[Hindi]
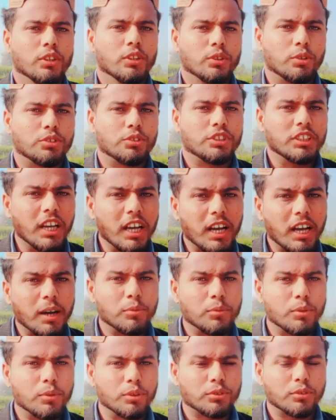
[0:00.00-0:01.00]
तो जी हाँ आप
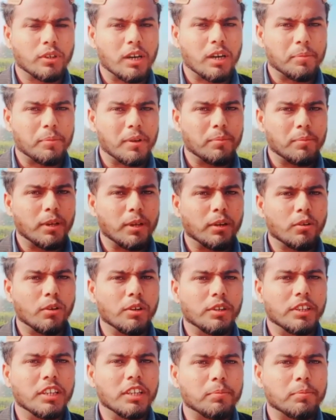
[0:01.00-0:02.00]
दोस्तों आपने
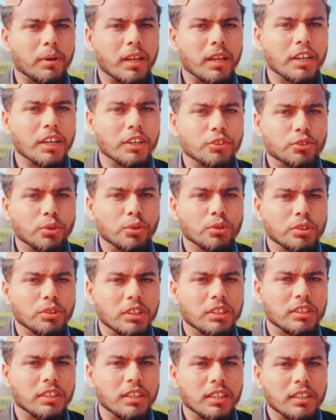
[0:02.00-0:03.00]
बिल्कुल ठीक पढ़ा कि जो
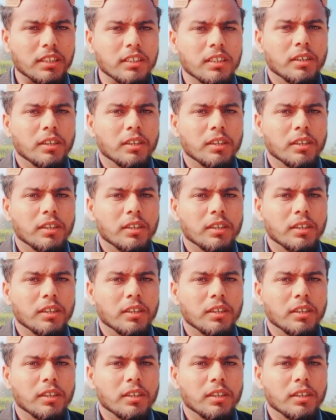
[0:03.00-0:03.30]
तितर